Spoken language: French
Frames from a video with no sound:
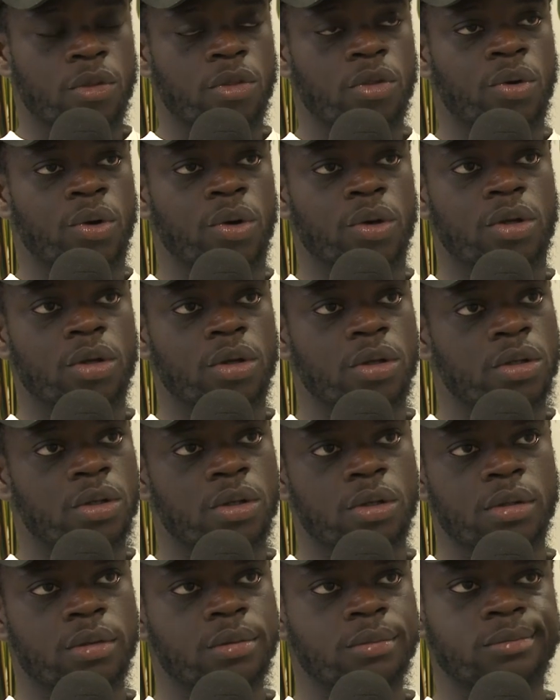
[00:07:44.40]
Donc,
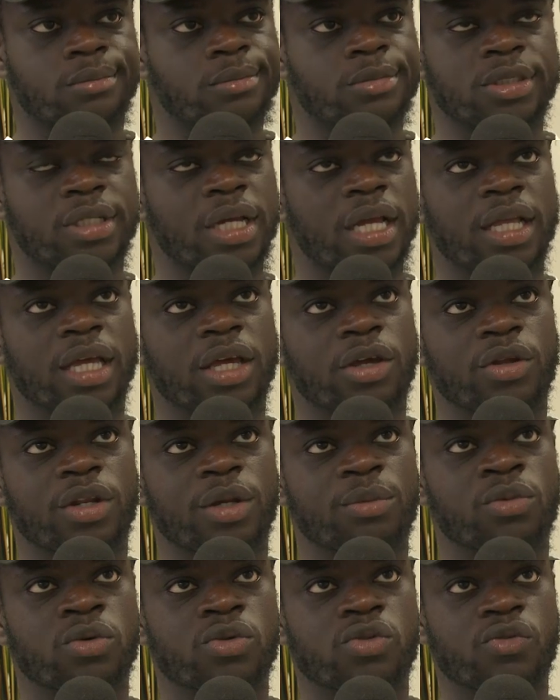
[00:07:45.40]
euh, je garderai que
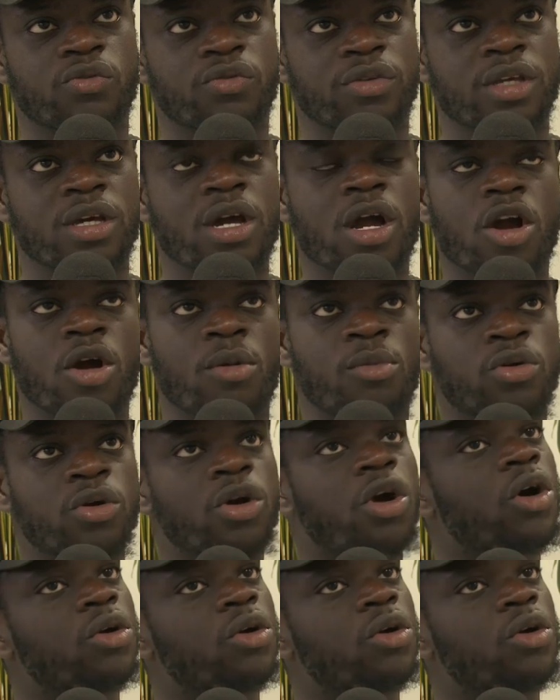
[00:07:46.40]
des bons souvenirs, comme le,